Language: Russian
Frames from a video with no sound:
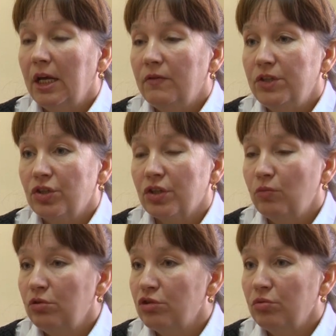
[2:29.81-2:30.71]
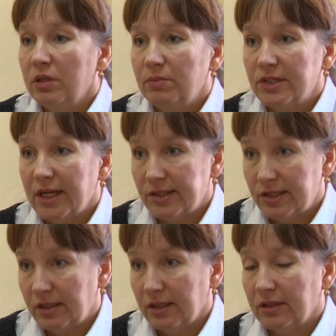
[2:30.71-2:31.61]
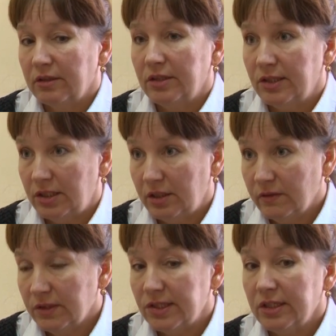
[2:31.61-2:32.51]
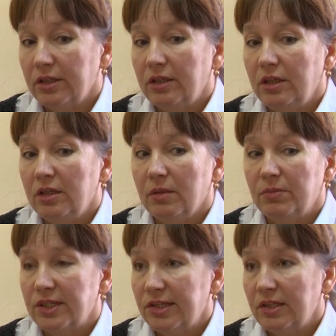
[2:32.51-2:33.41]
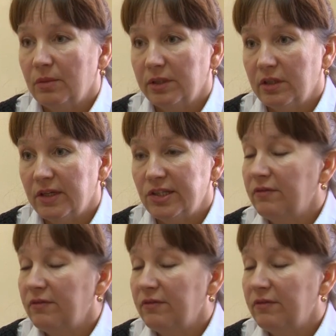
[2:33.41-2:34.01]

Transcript: физическому лицу не обязательно регистрироваться и не обязательно подавать,